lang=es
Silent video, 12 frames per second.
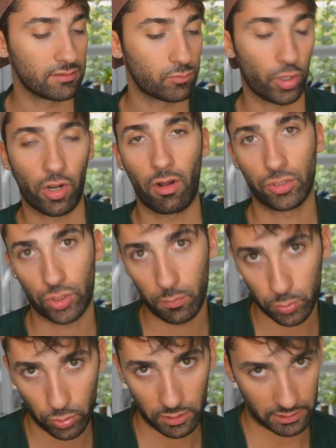Bueno, no, soy un
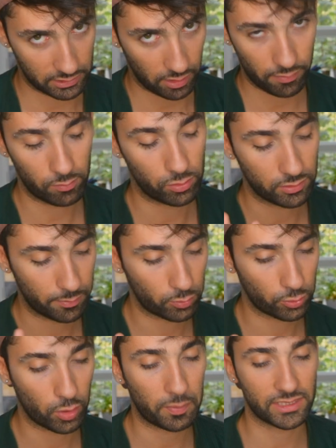puto desastre, a bueno,
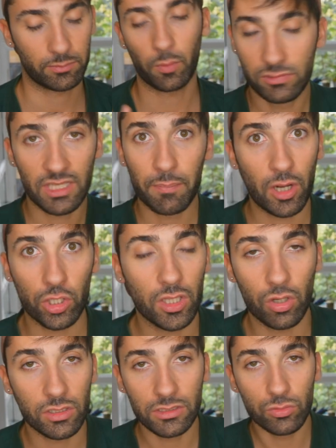tampoco nos pasemos. Siempre los
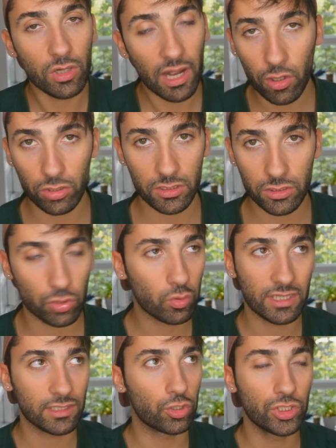dejo que nunca les contesto,
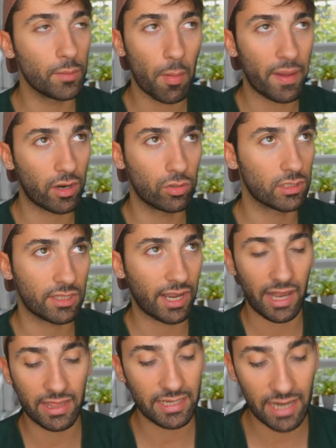nunca tengo tiempo para contestar a
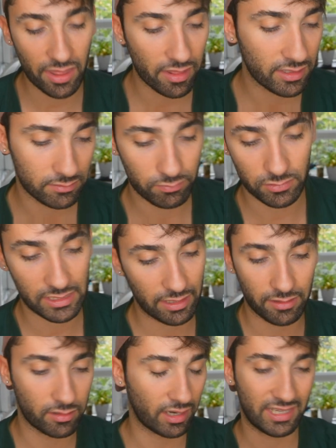nadie nada
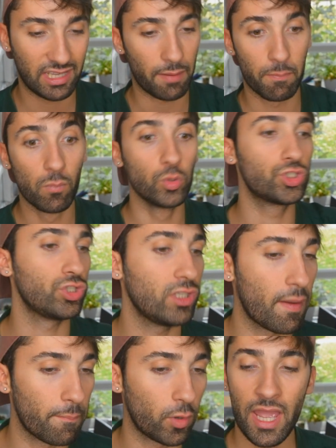que requiera mucho
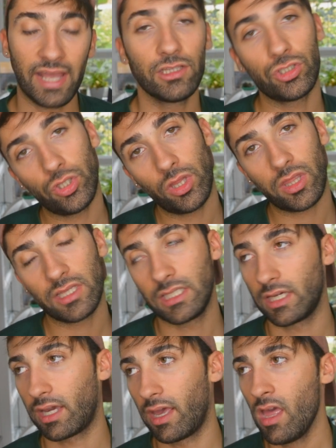tiempo. Entonces
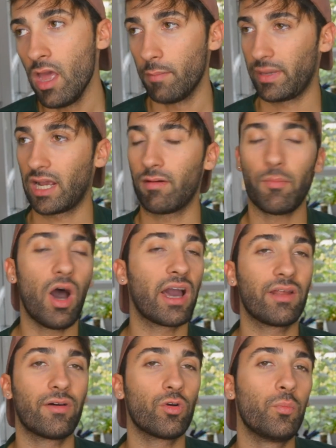dije, venga, vamos a
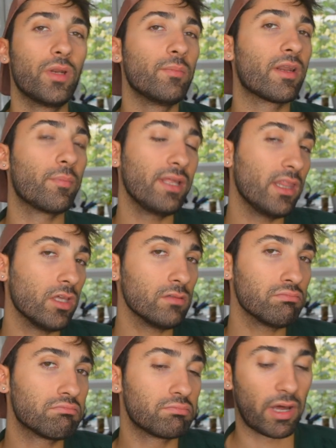grabar un primer vídeo
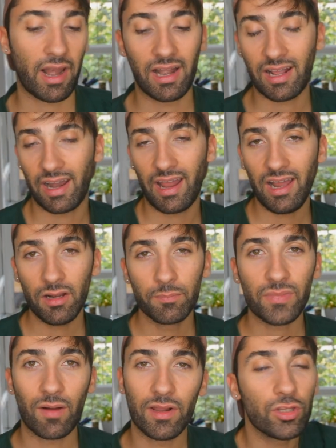para el canal
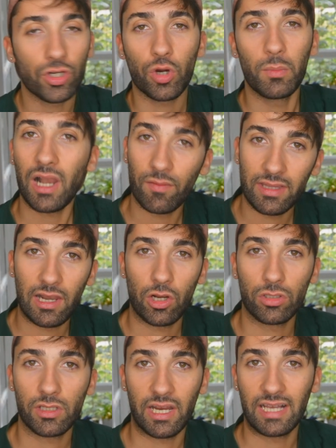hablando de cómo es la vida en
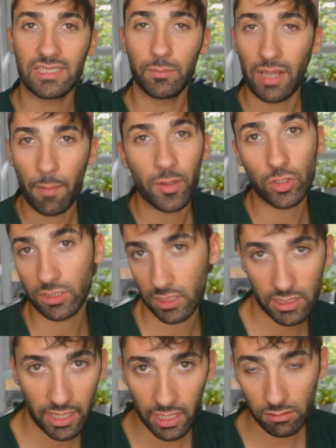Londres y así mis amigos se
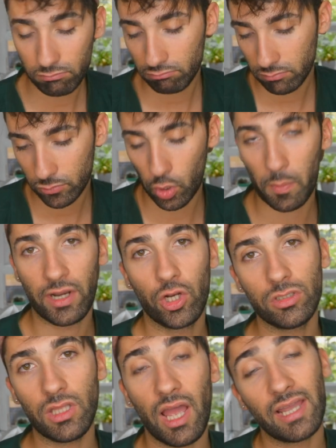enteran toman
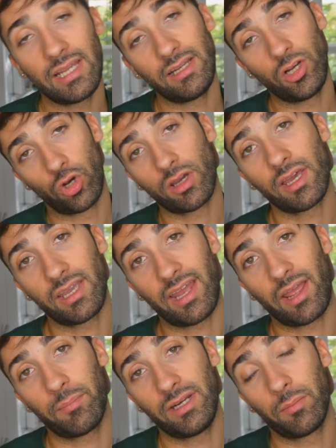nota y los que
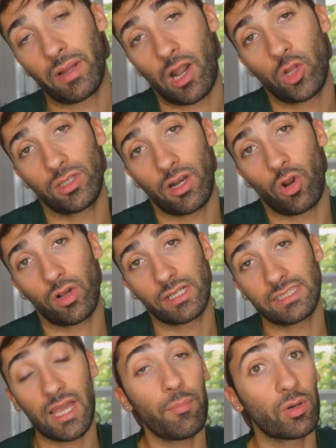queráis venir para Londres o lo que
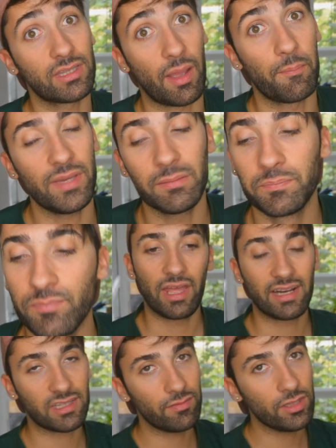sea, pues también. En
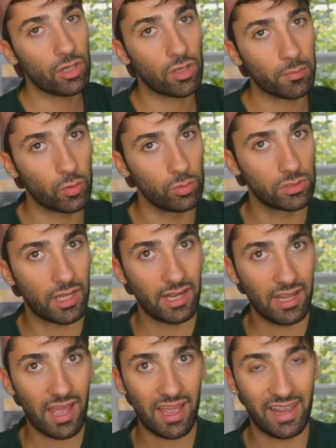este vídeo lo que me
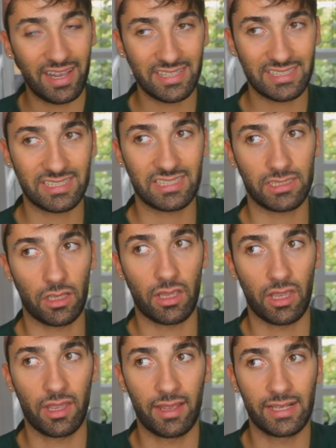gustaría es
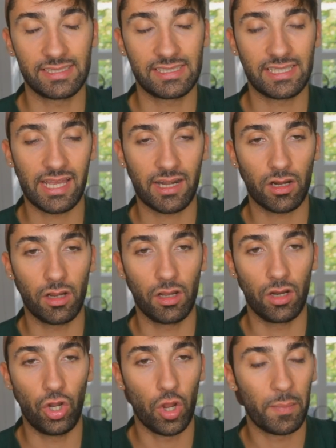eh, ser
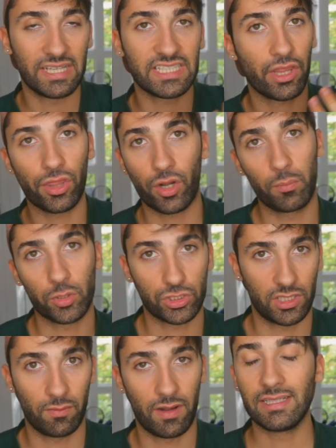lo más sincero
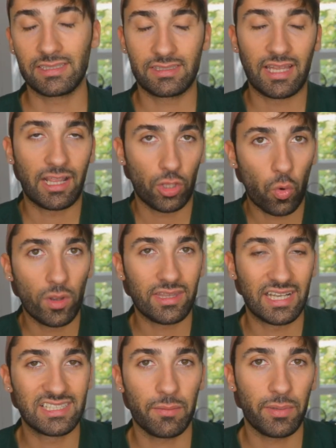posible, teniendo en
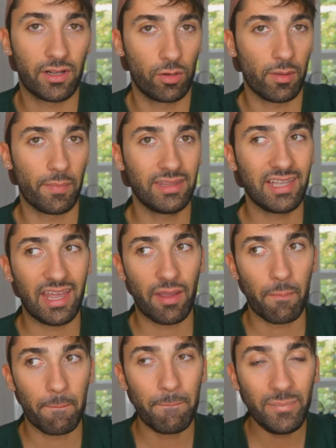cuenta siempre que obviamente
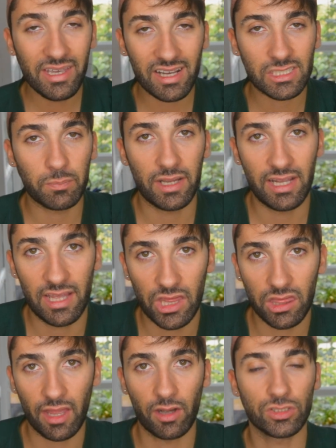es mi
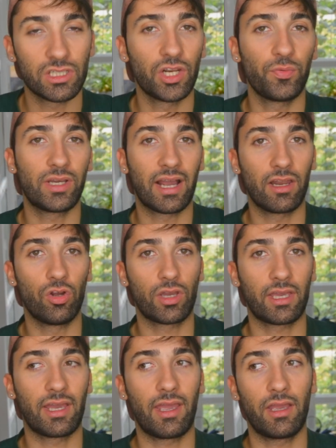experiencia y no significa que lo
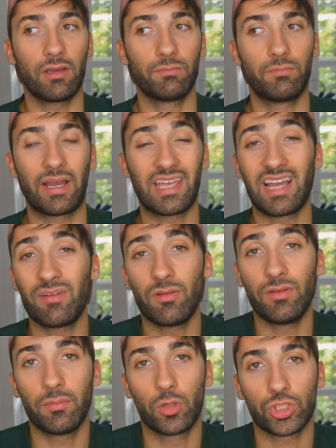que vayáis a
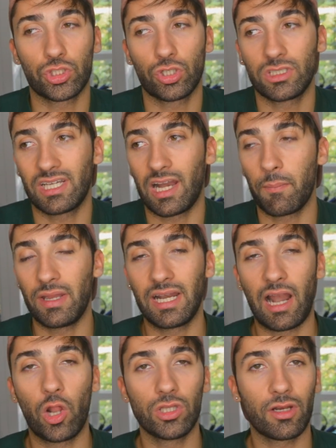vivir vosotros si queréis venir
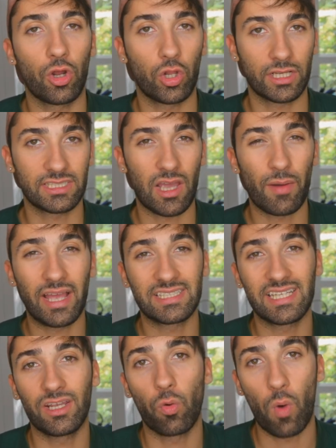a Londres o lo que sea vaya a
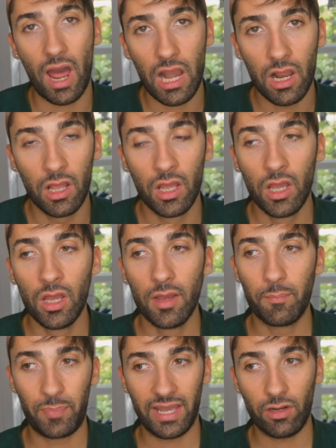ser igual,
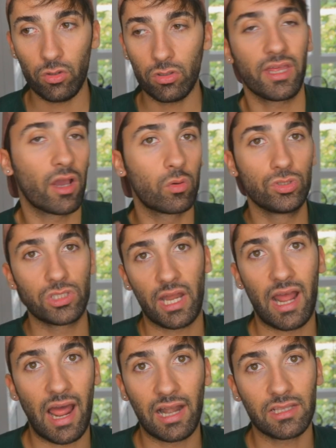pero escuchar
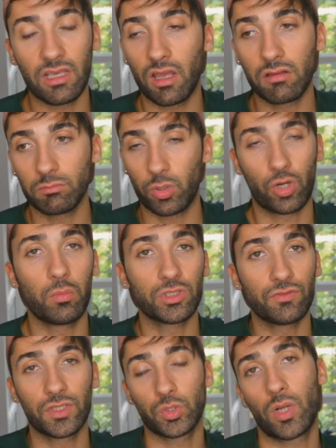a alguien pues como
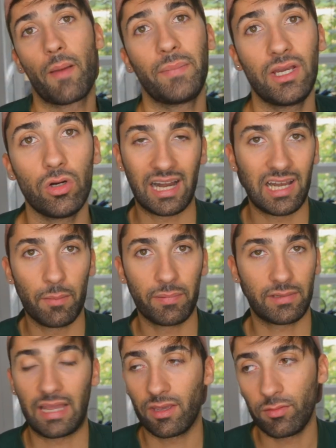si fuese un amigo que,
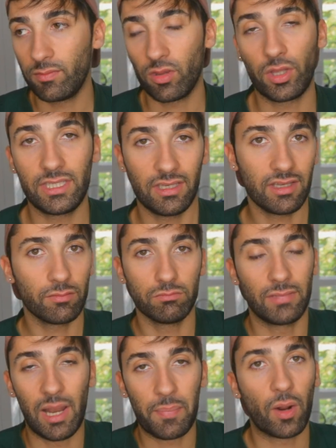que, haya vivido allí
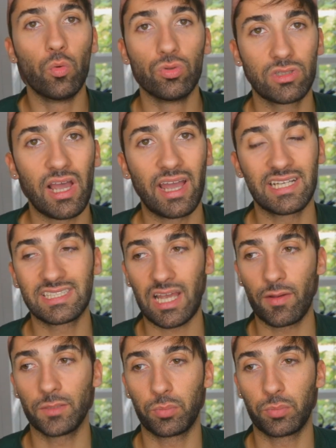y le preguntáis, ¿sabes?